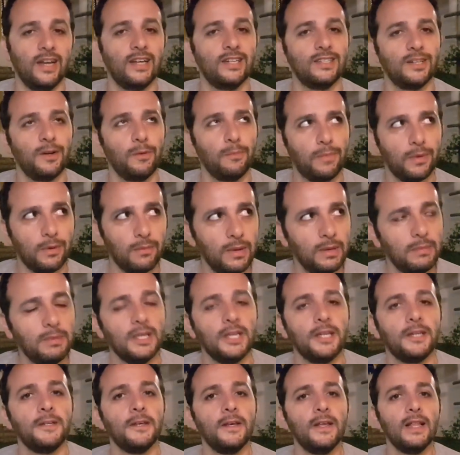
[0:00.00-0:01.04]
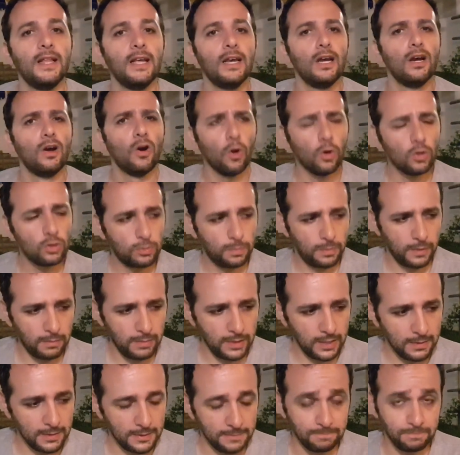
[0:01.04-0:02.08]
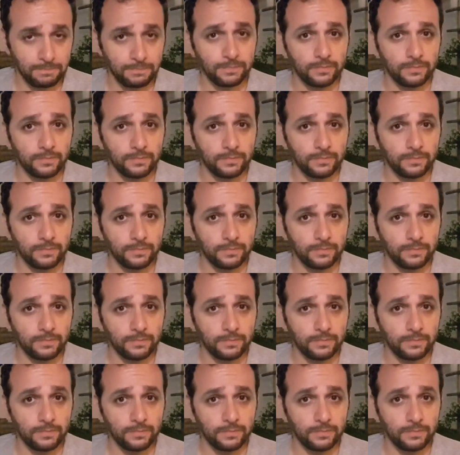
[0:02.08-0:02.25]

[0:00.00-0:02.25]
Aí já é um probleminha. Outro problema.